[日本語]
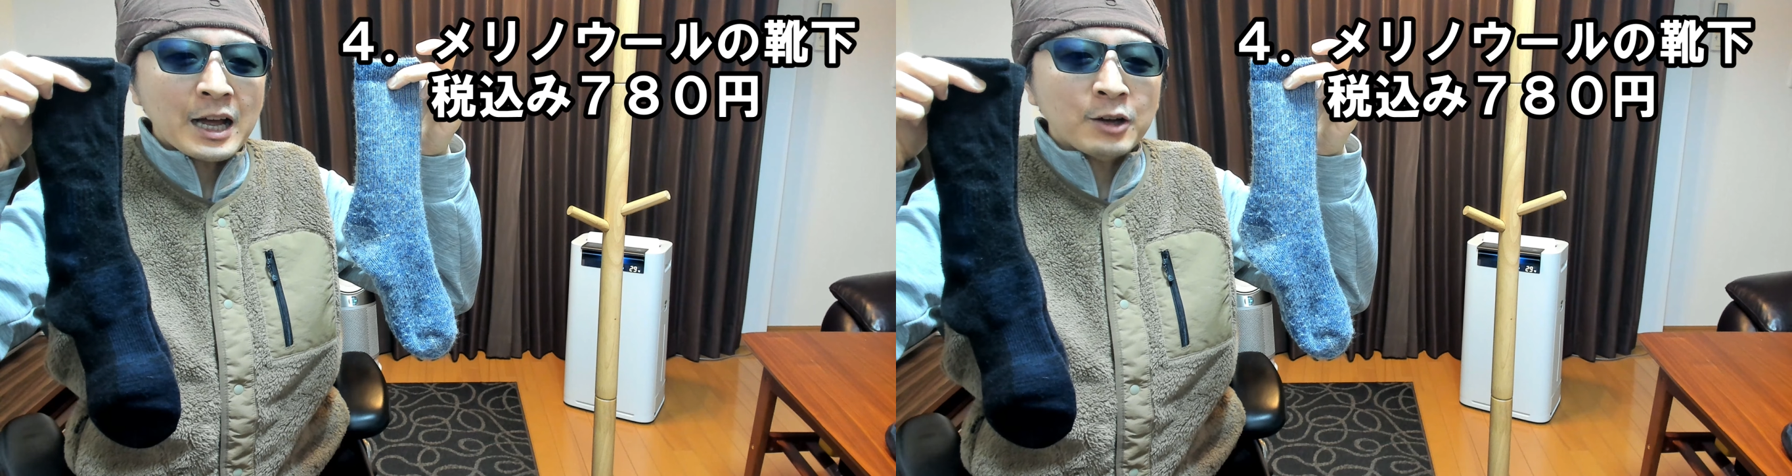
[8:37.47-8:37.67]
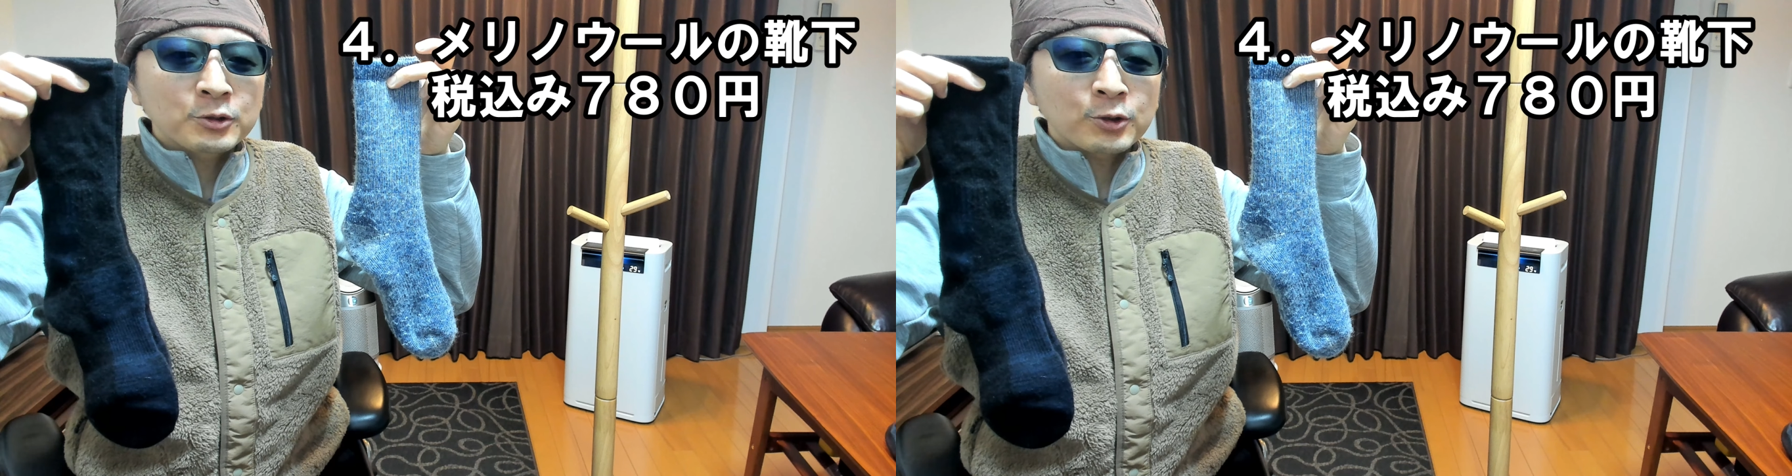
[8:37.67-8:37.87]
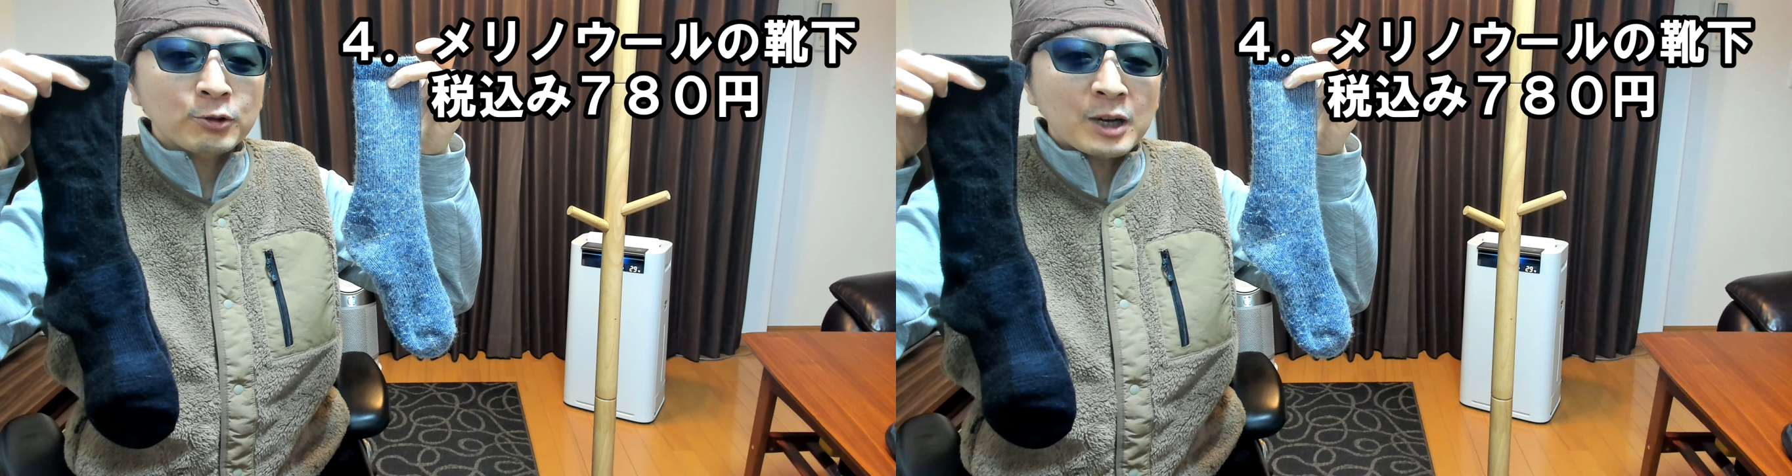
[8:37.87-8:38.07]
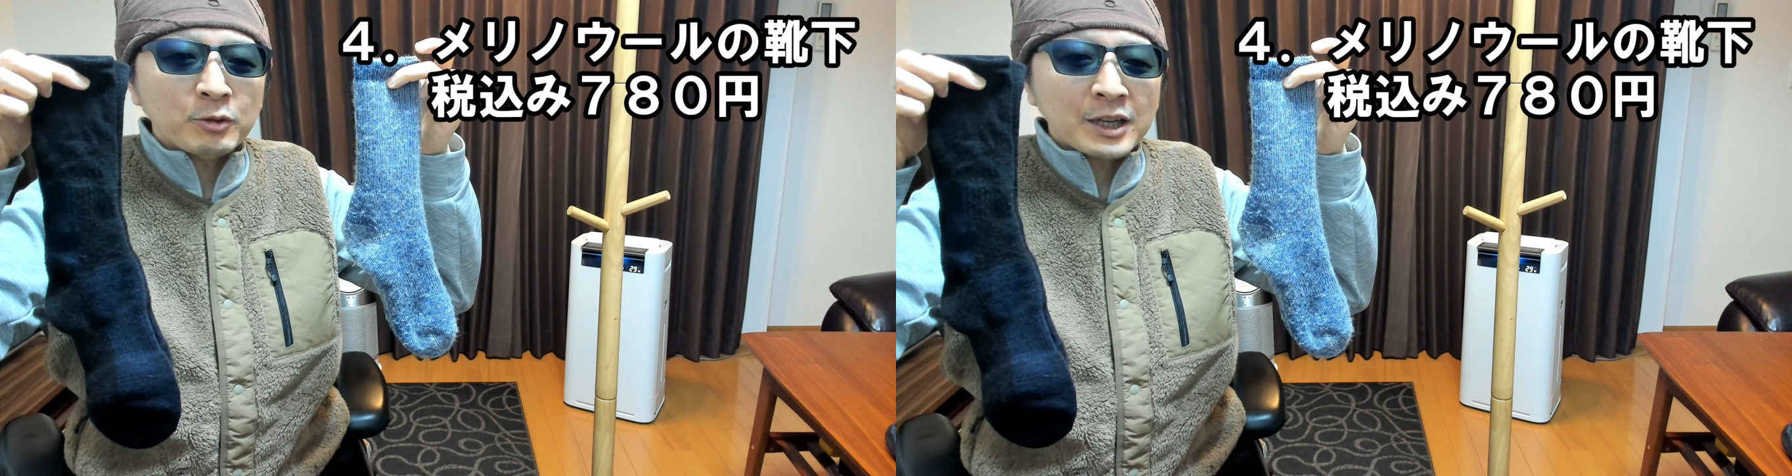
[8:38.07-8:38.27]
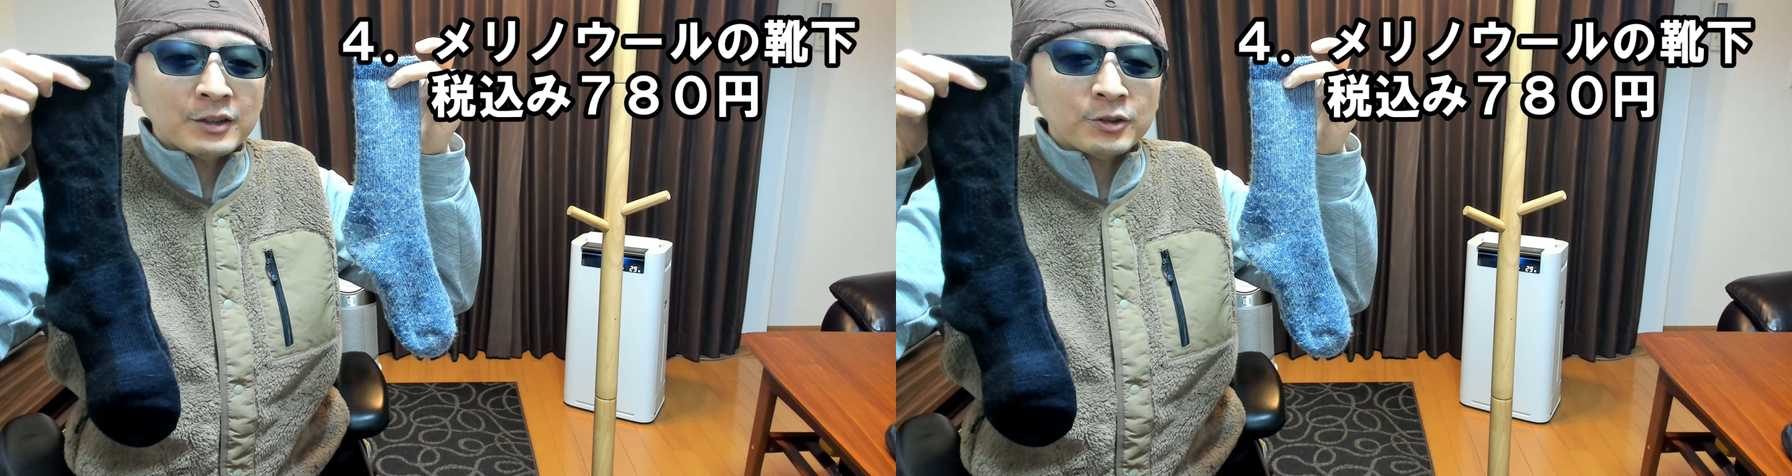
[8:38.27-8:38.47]

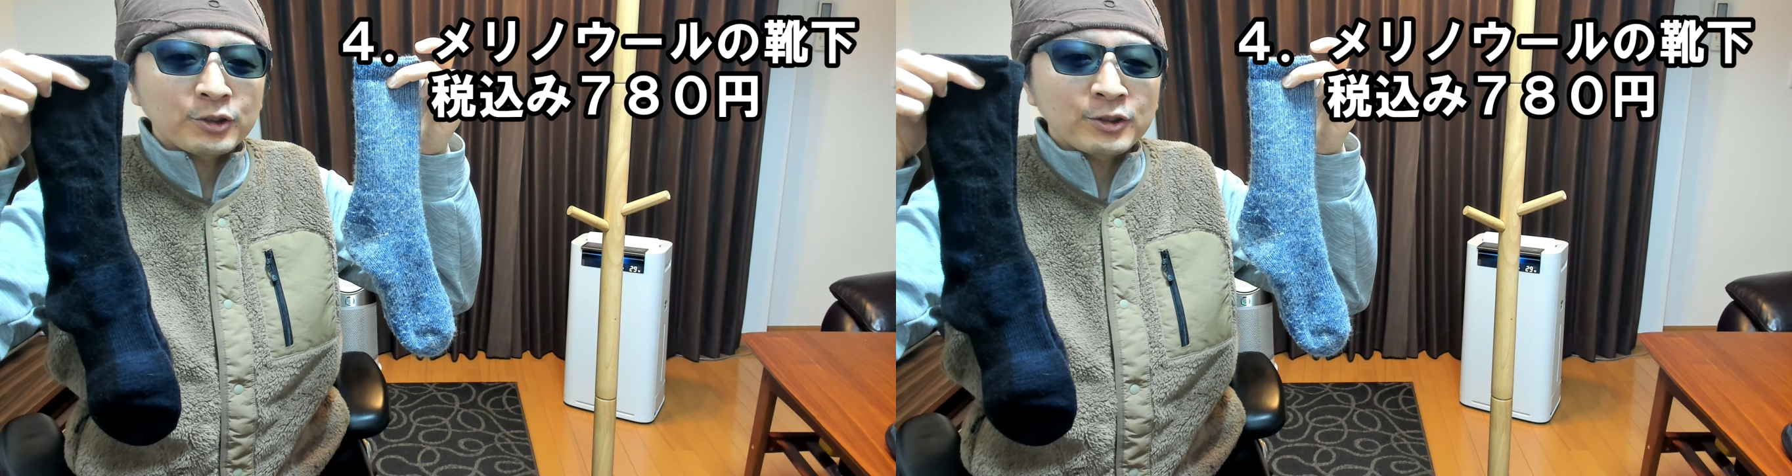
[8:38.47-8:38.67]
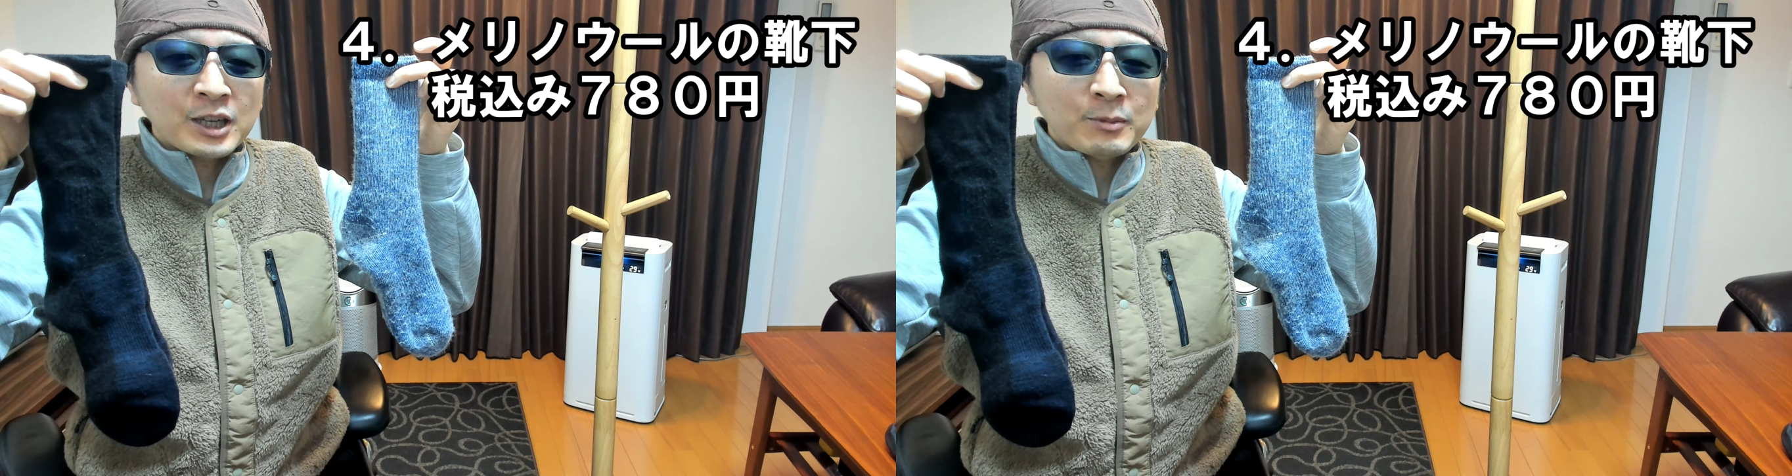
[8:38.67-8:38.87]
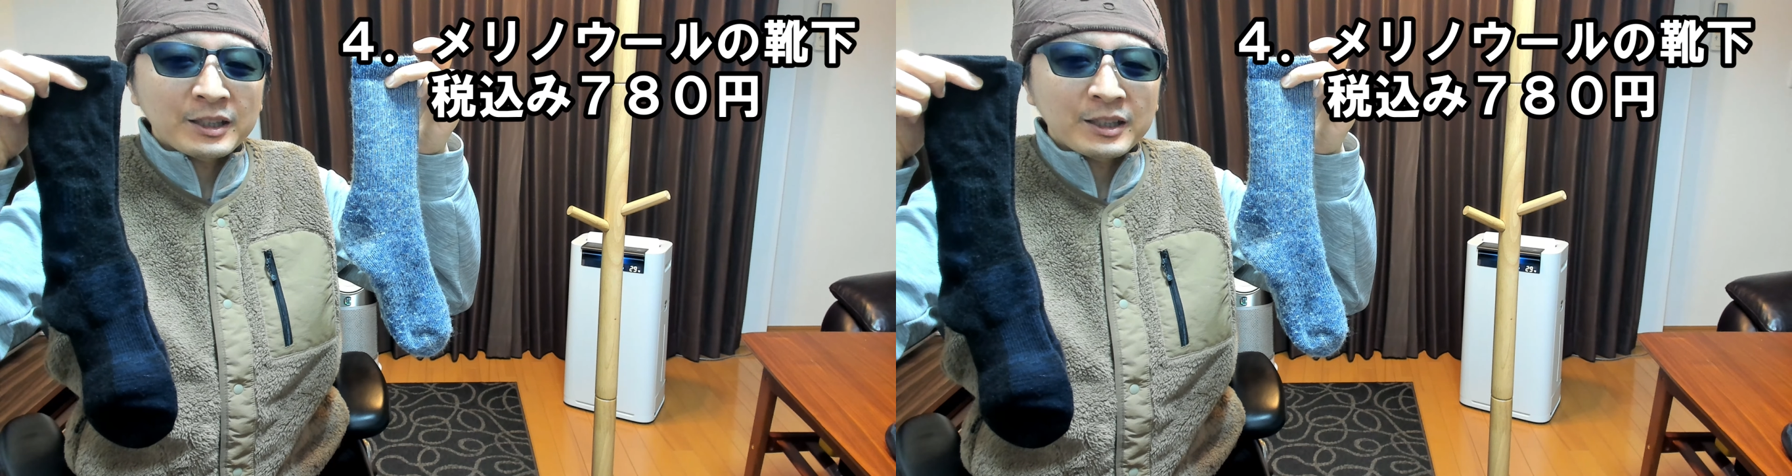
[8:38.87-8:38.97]
アウトドアブランドに比